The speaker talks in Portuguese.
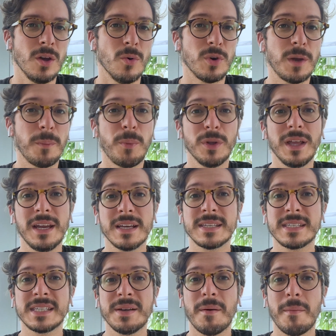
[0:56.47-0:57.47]
O que poderia
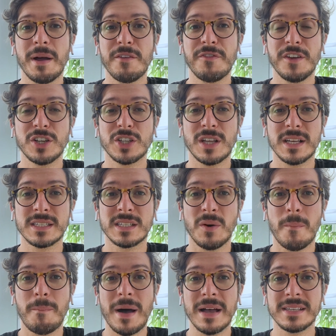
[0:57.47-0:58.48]
ser uma
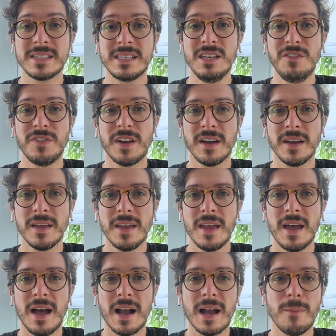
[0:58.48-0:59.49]
manifestação pacífica
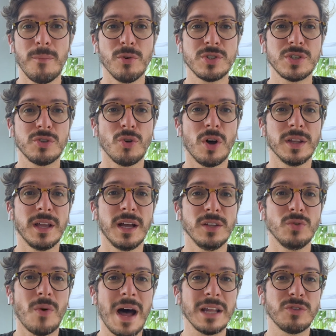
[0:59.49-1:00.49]
acabou se
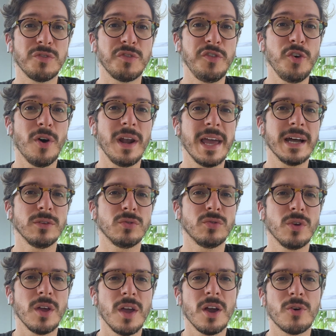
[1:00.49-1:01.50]
tornando um ato violento
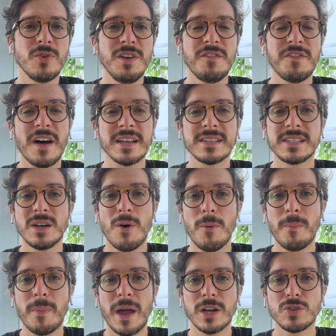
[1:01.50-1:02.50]
com invasão ao
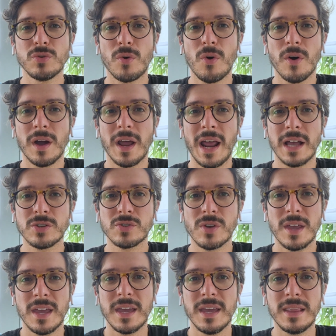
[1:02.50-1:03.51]
prédio do
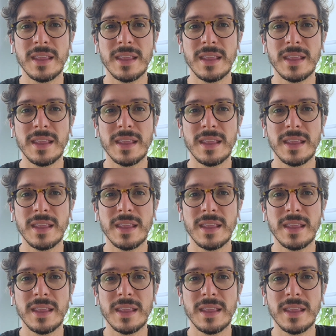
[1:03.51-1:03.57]
Congresso e